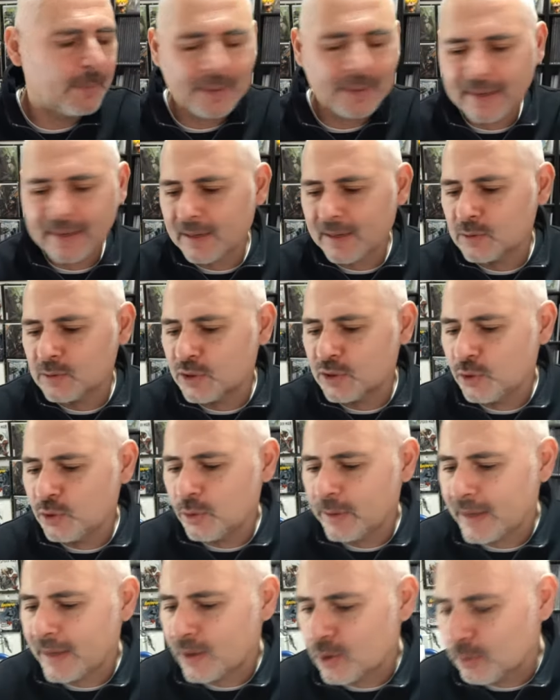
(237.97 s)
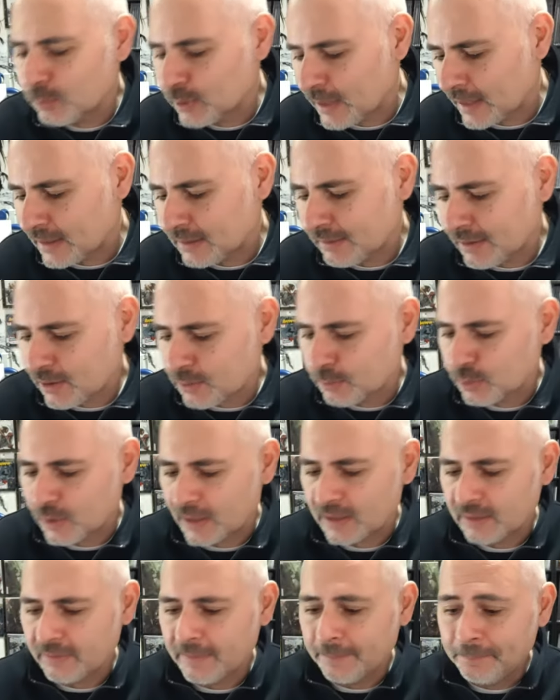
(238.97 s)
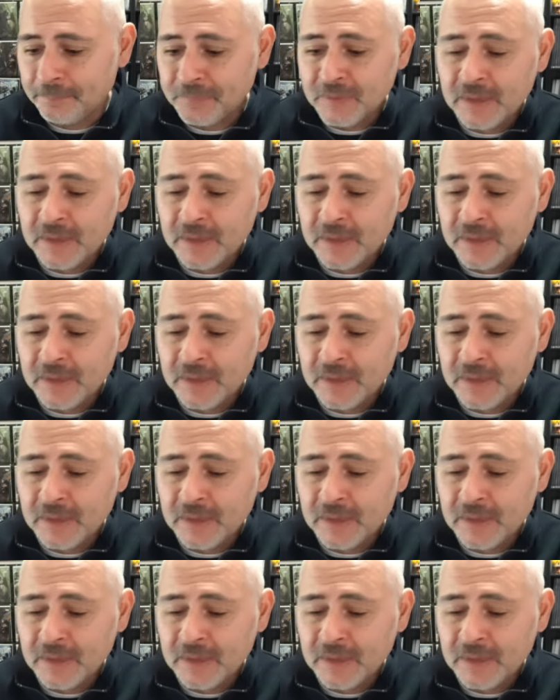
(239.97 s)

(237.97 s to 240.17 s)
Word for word: prego signori accomodatevi accomodatevi